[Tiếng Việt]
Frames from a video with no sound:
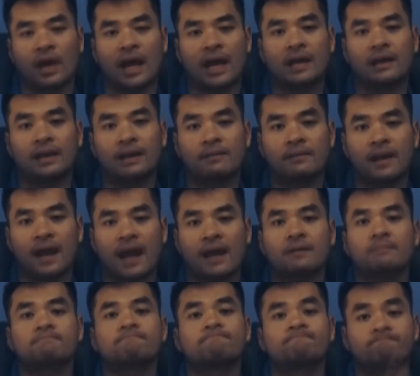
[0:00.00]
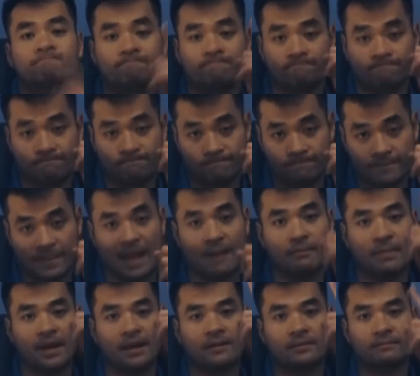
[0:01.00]
cái clip khác.
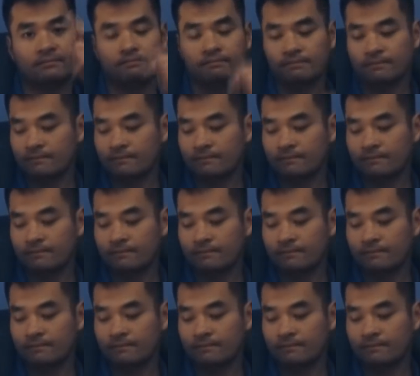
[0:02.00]
Tạm biệt.